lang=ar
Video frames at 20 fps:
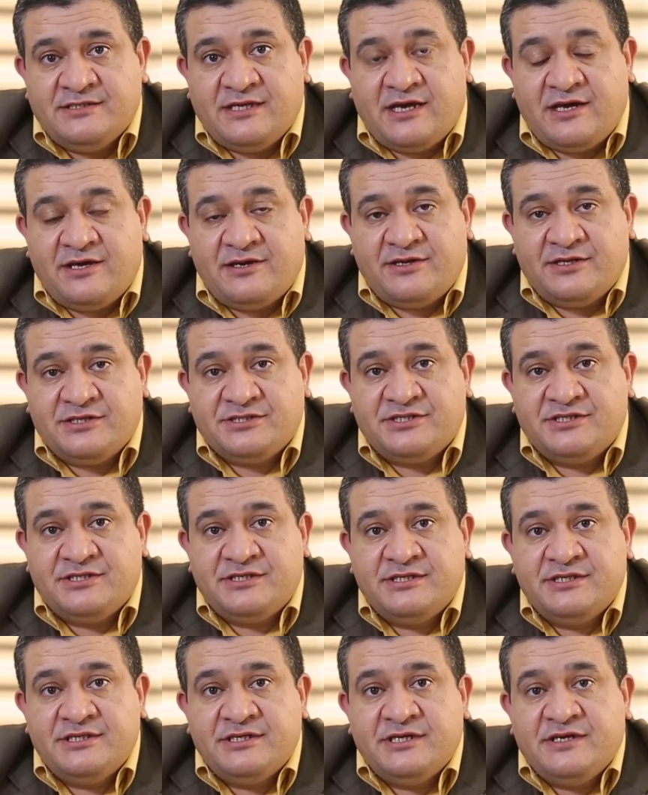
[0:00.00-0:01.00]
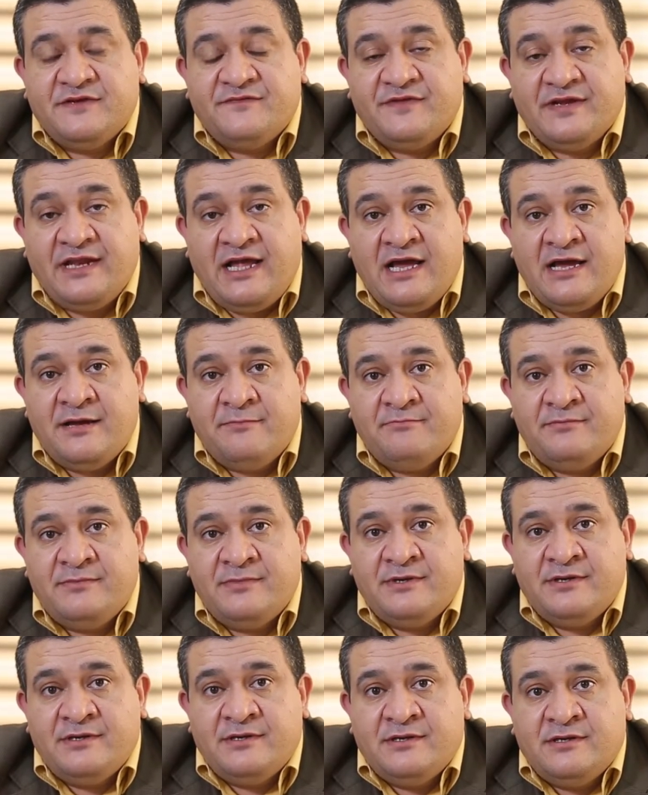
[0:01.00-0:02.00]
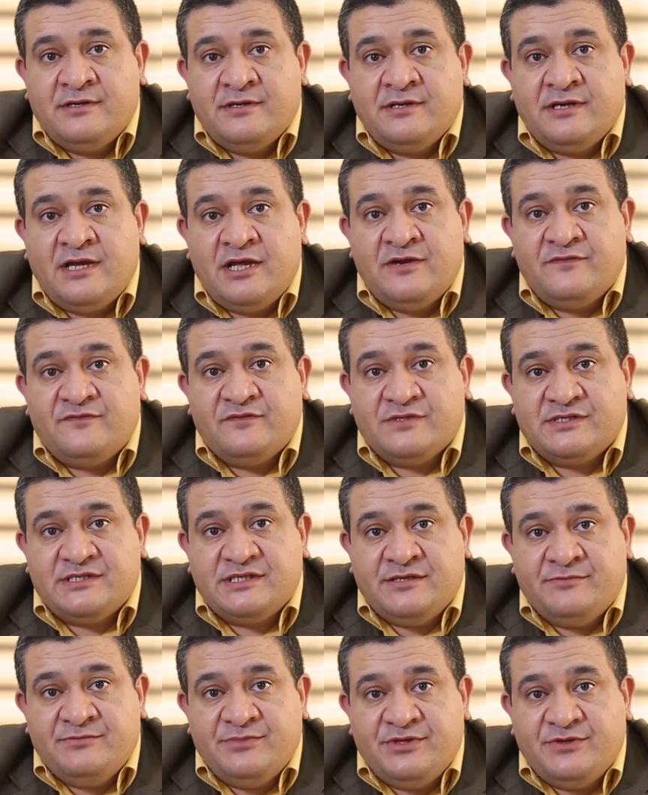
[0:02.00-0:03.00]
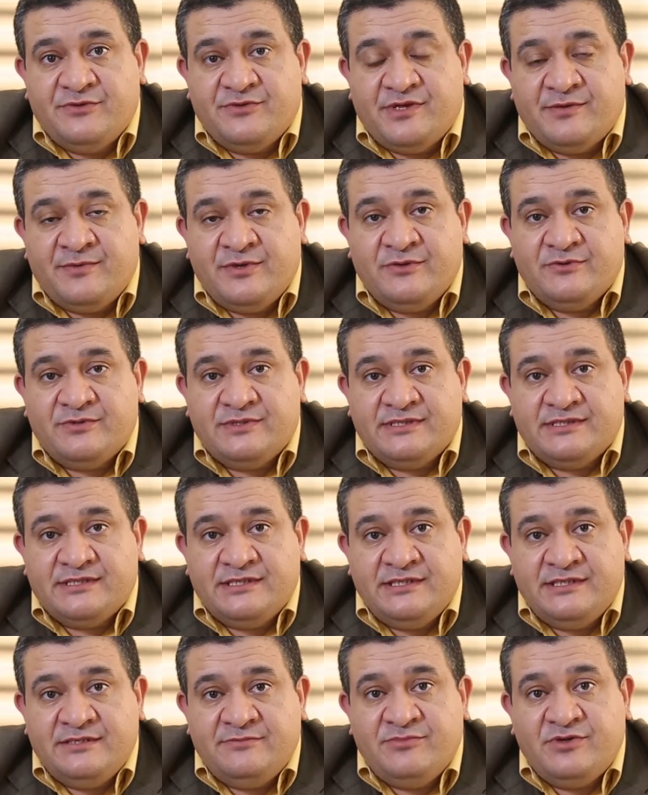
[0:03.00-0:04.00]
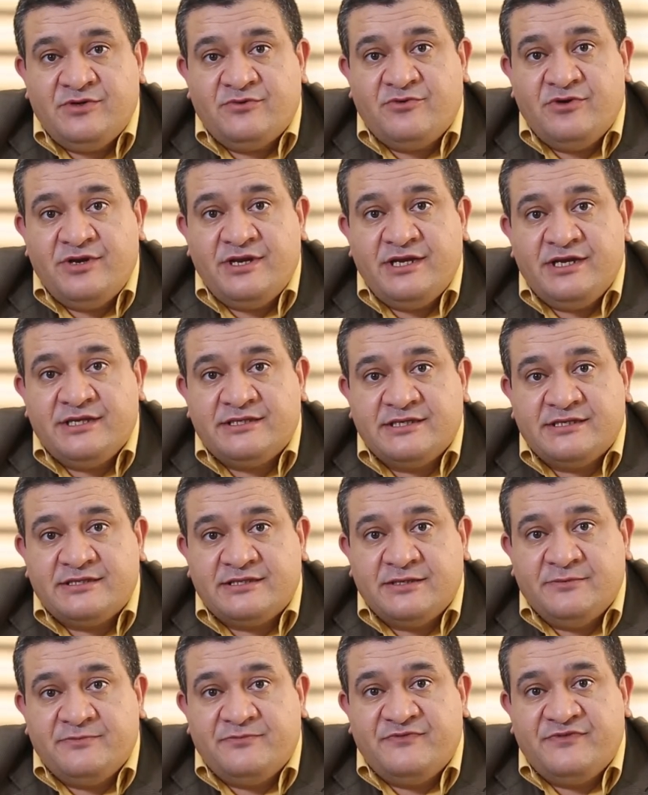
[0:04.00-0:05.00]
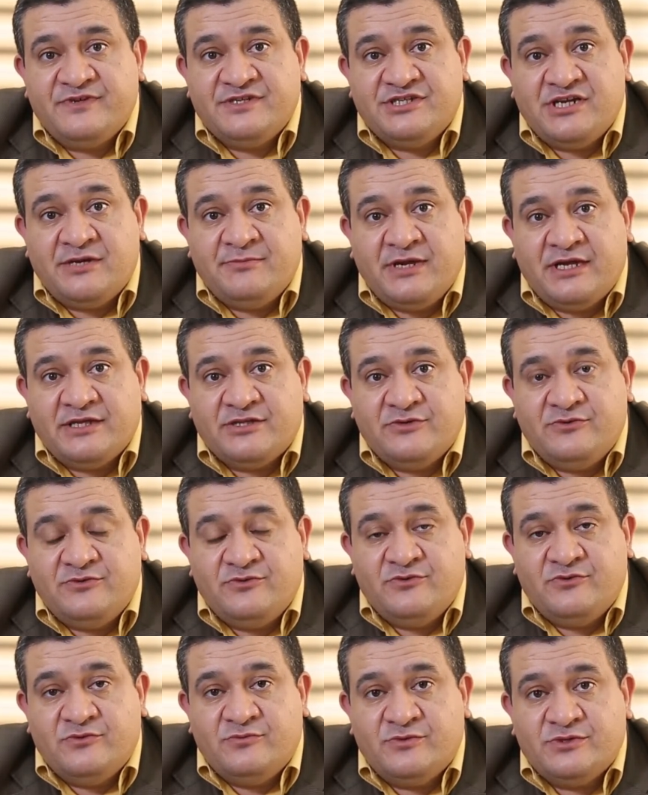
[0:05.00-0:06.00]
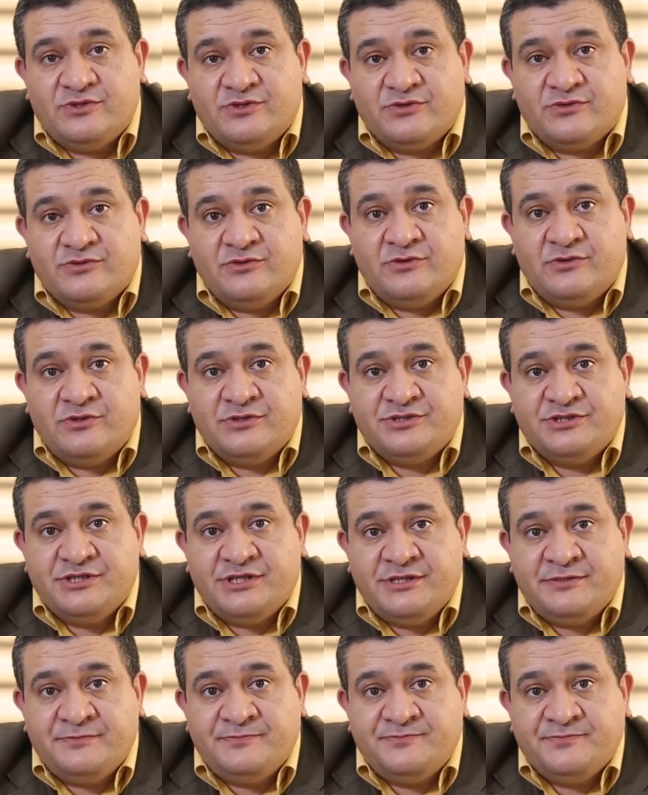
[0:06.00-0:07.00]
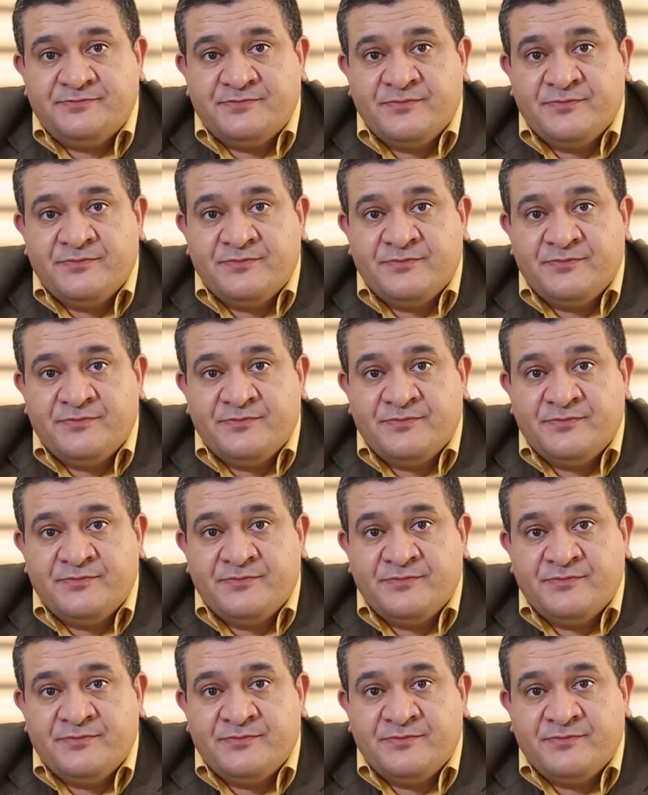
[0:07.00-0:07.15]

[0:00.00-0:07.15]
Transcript: تخرجت في العام 1998 من كلية الطب في جامعة العلوم والتكنولوجيا